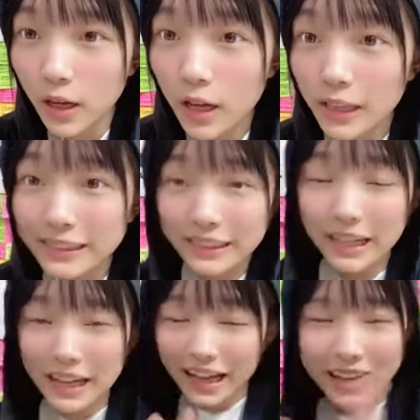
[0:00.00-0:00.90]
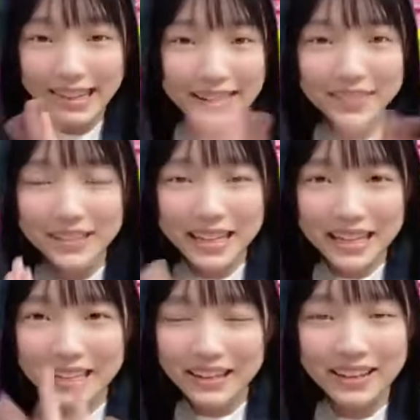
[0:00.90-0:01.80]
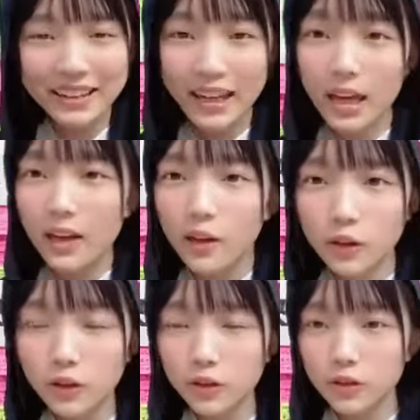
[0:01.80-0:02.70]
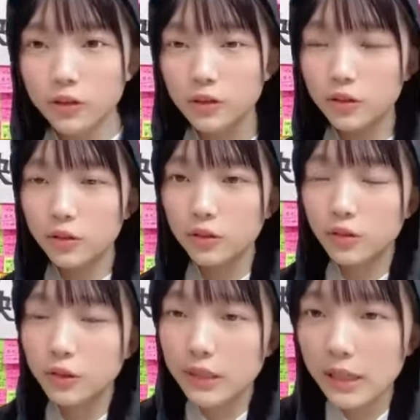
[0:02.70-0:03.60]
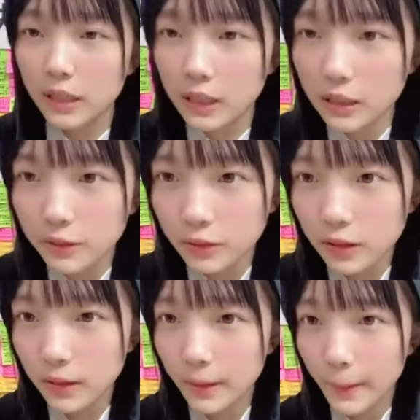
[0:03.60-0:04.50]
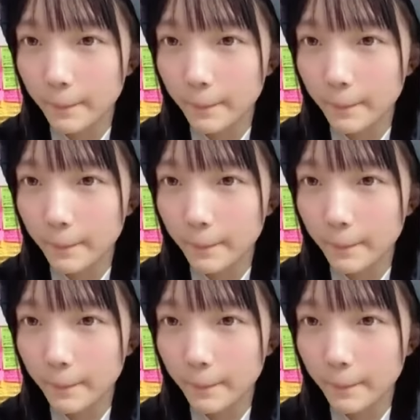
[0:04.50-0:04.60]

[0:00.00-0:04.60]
すごいおめでとうえ、今日、そ、当選が出たのかな